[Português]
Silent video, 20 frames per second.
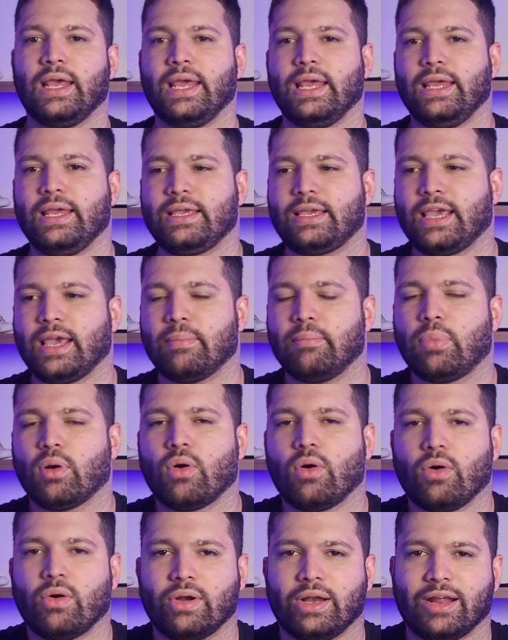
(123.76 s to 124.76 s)
e
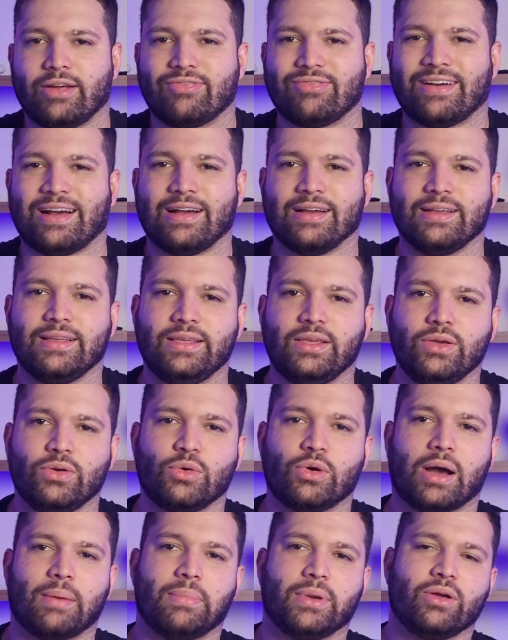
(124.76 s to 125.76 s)
quebrou, né?
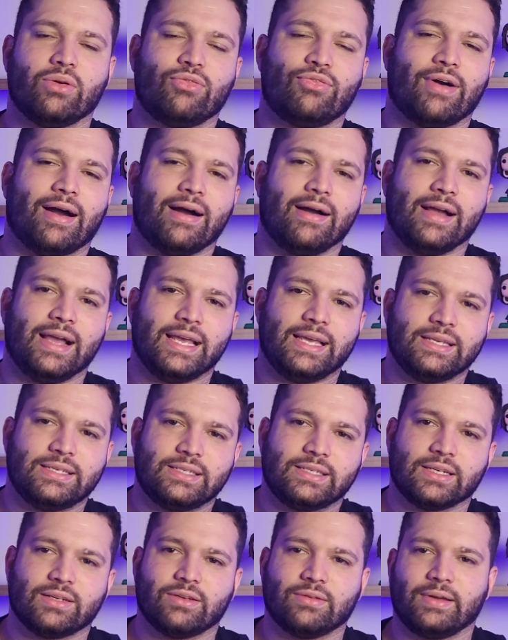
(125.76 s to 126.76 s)
faliu, abriu
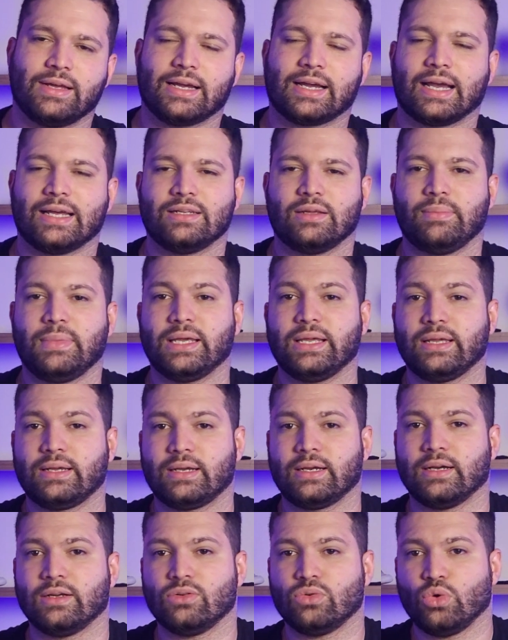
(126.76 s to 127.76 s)
falência no mercado
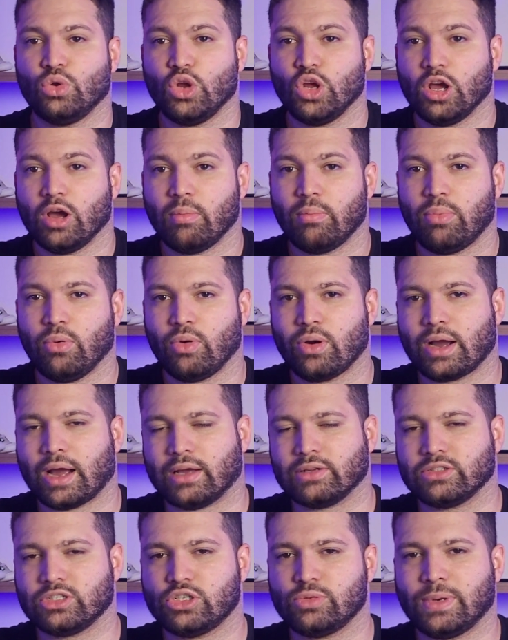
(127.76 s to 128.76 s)
americano por
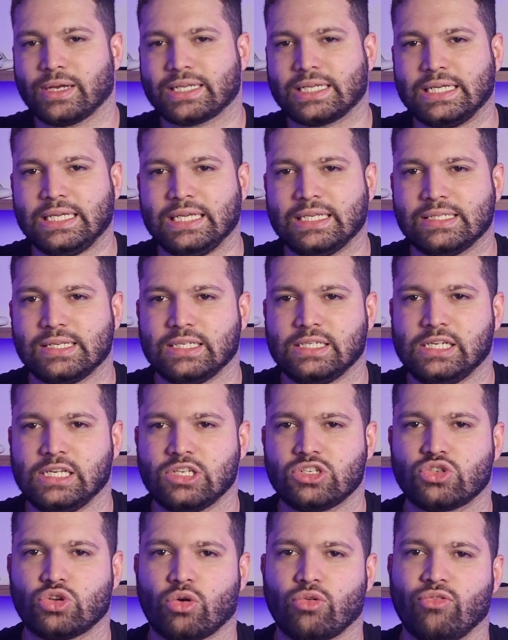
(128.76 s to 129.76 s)
causa de uma crise de
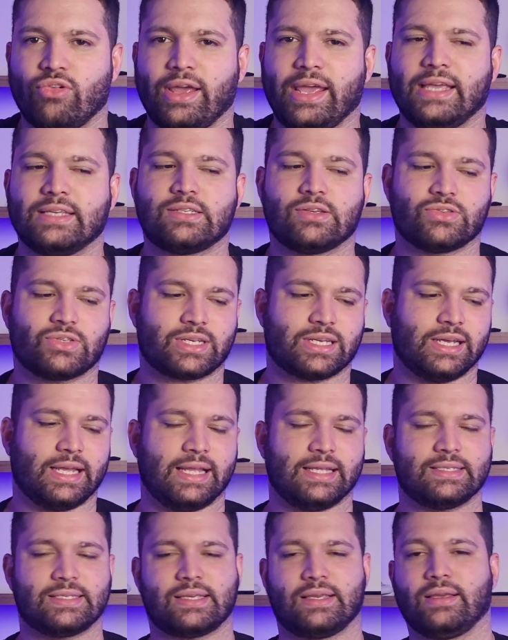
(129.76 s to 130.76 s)
insolvência. Os
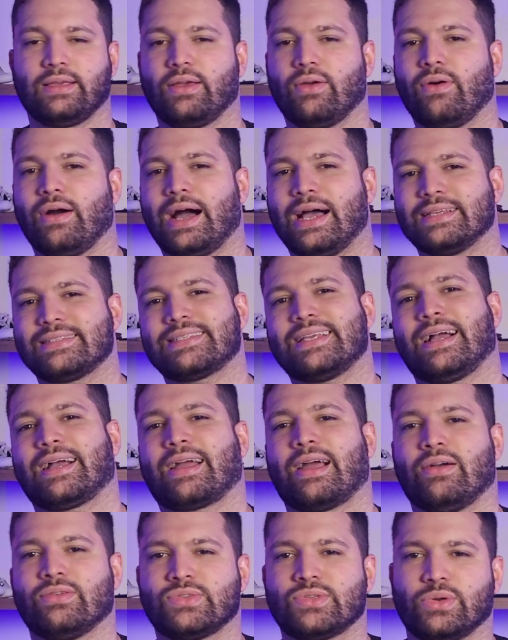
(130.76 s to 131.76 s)
clientes queriam lá
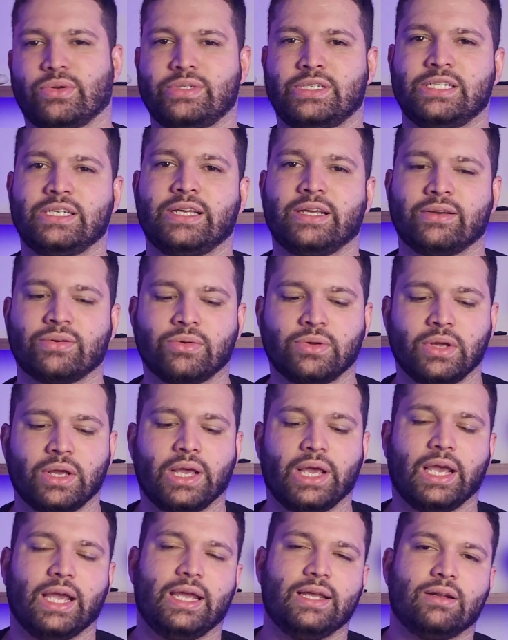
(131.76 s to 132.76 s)
sacar o seu dinheiro
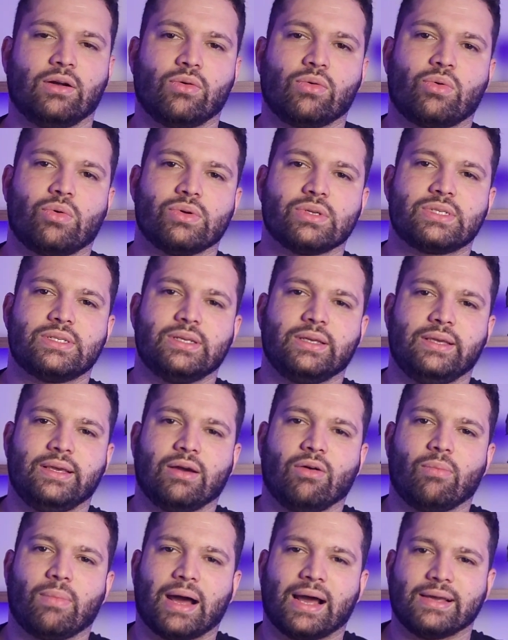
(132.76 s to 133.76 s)
e não
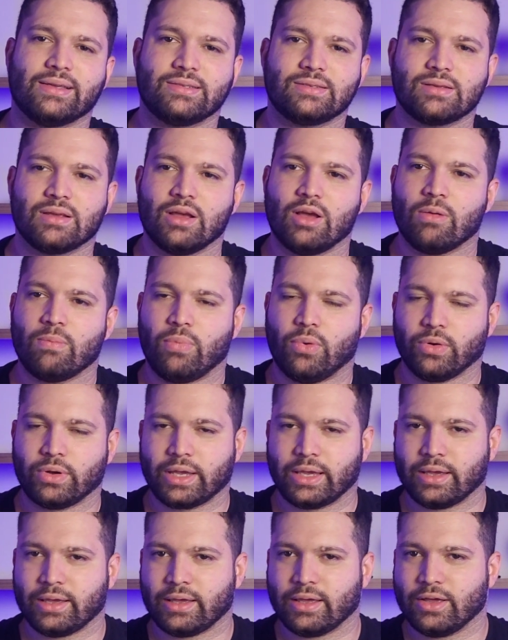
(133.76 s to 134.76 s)
conseguiam mais porque